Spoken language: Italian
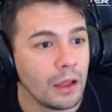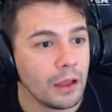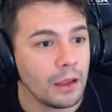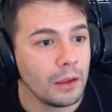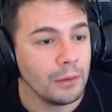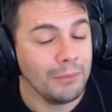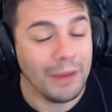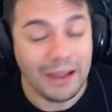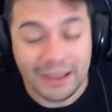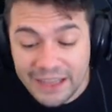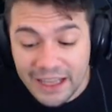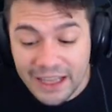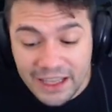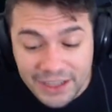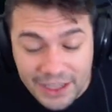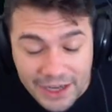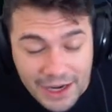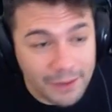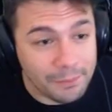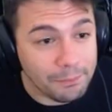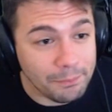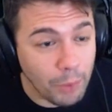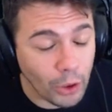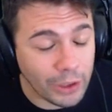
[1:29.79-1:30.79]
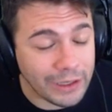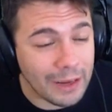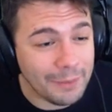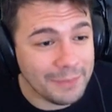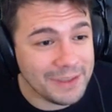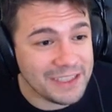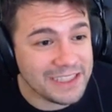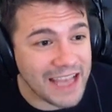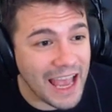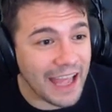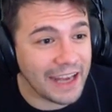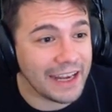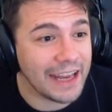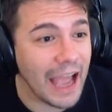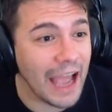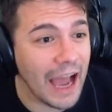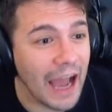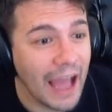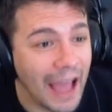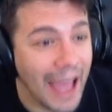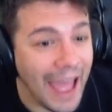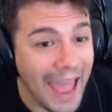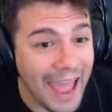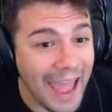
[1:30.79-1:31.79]
Ma dei dream, porca
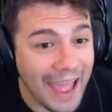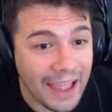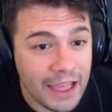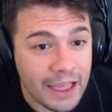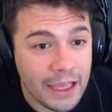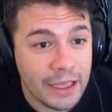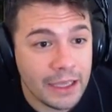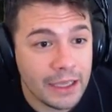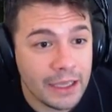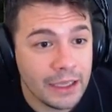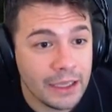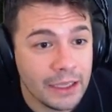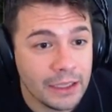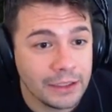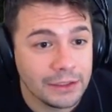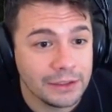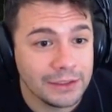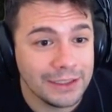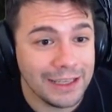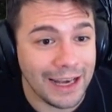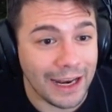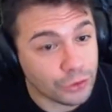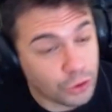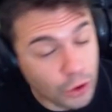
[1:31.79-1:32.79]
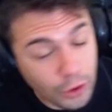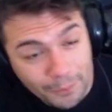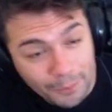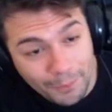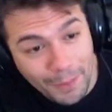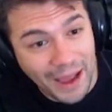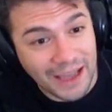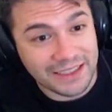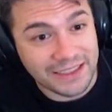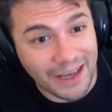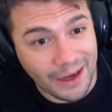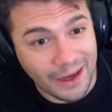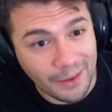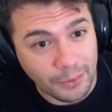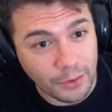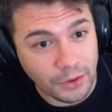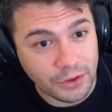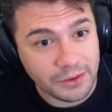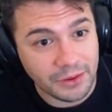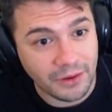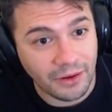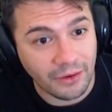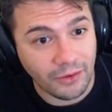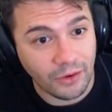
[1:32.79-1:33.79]
miseria, eh? Ti lascio in base la
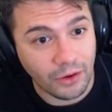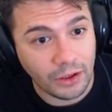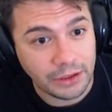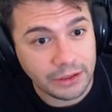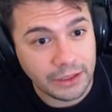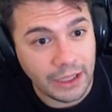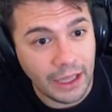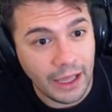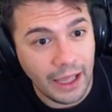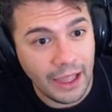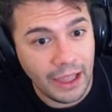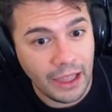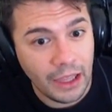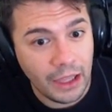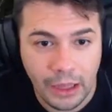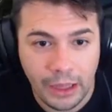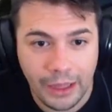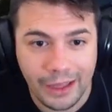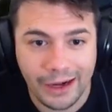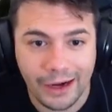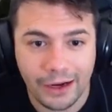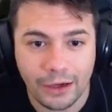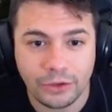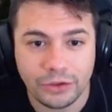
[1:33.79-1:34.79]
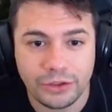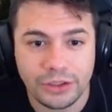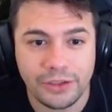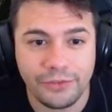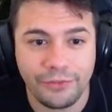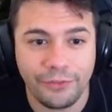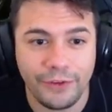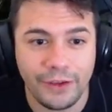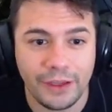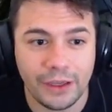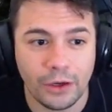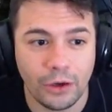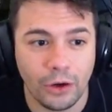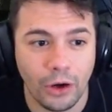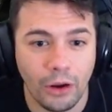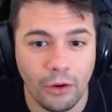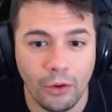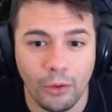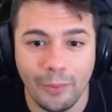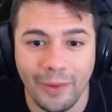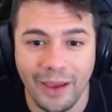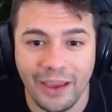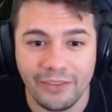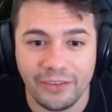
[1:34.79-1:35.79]
prossima volta, eh? Era così figo, non
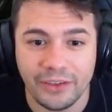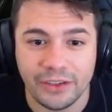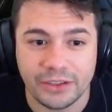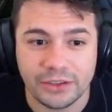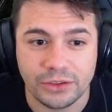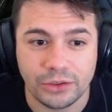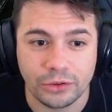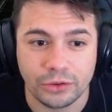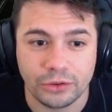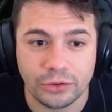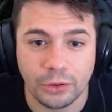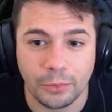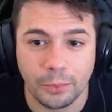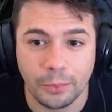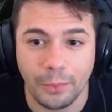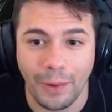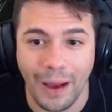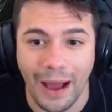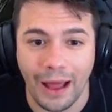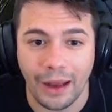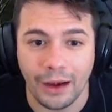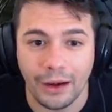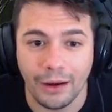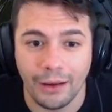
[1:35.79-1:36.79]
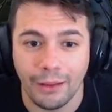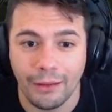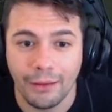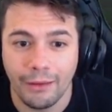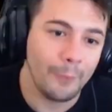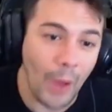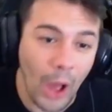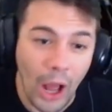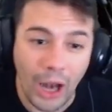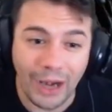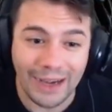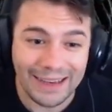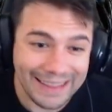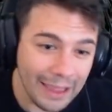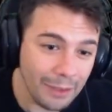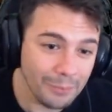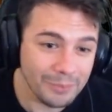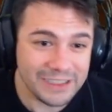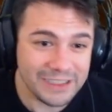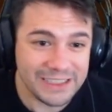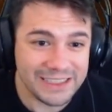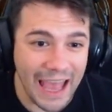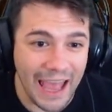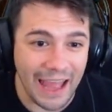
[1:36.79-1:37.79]
avevo mai visto sto pal. Palca
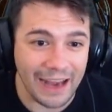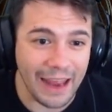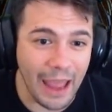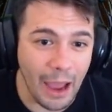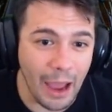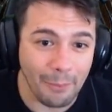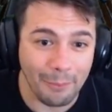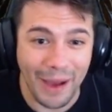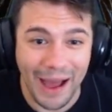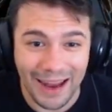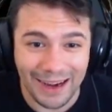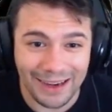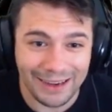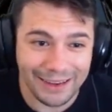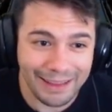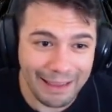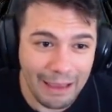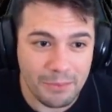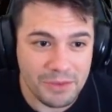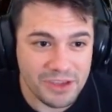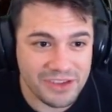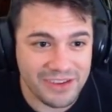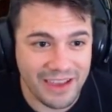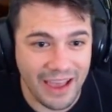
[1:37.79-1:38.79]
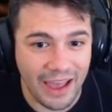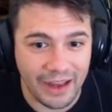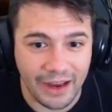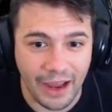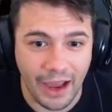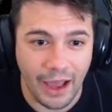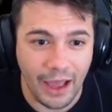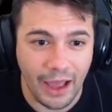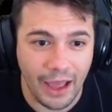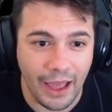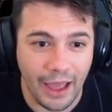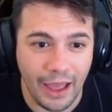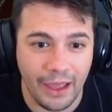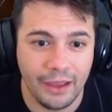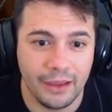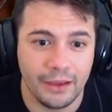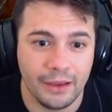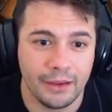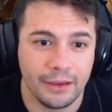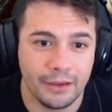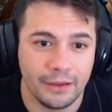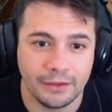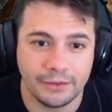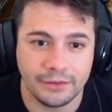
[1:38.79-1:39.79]
miseria, palca miseria, eh?
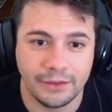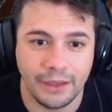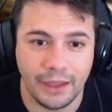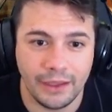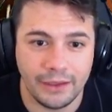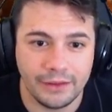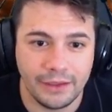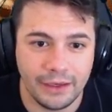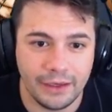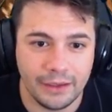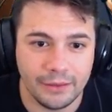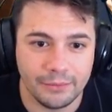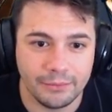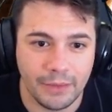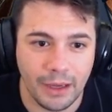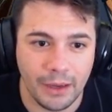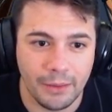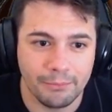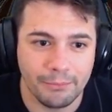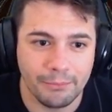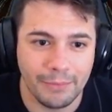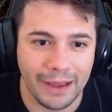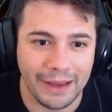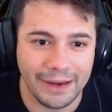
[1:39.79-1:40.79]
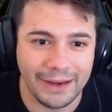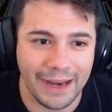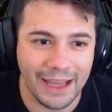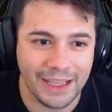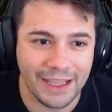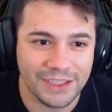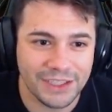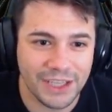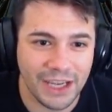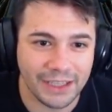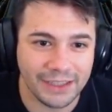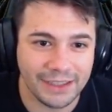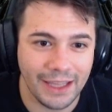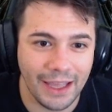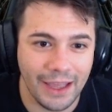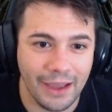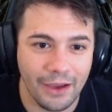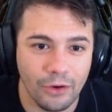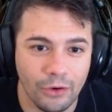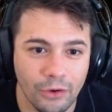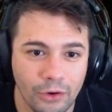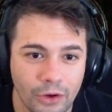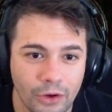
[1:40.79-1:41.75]
Dei dream. Mannaggia Teo.